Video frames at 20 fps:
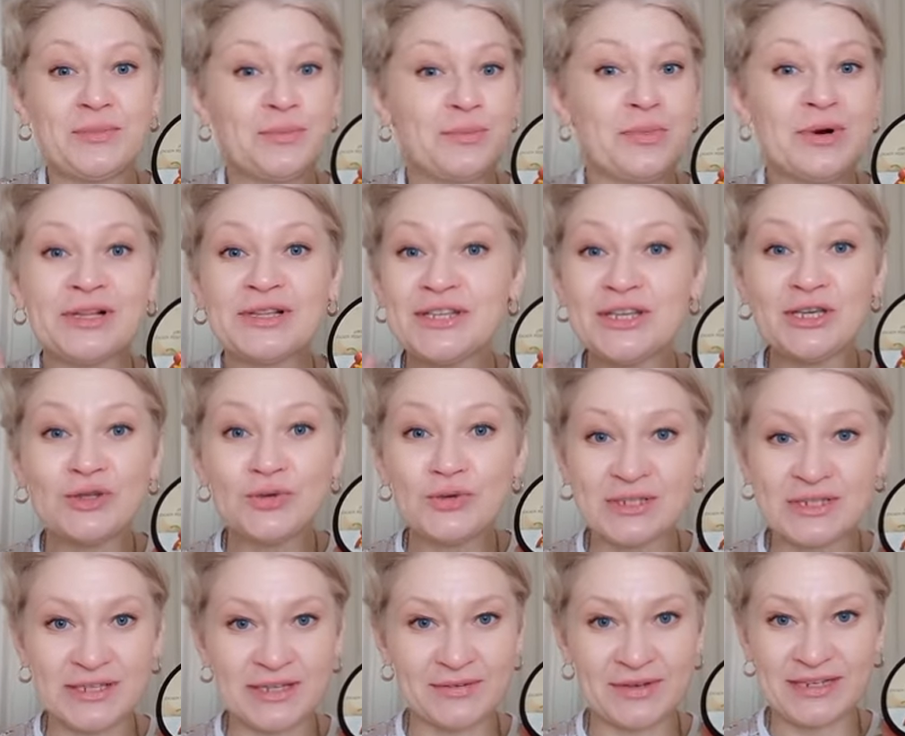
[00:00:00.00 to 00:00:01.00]

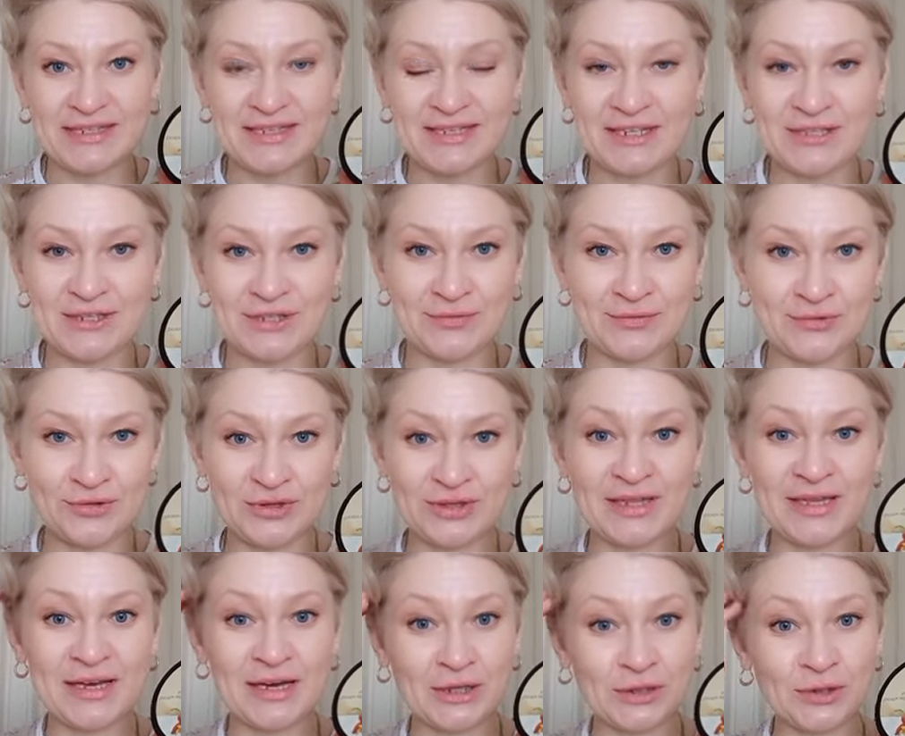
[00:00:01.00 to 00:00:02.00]
молниеносно воздействуют на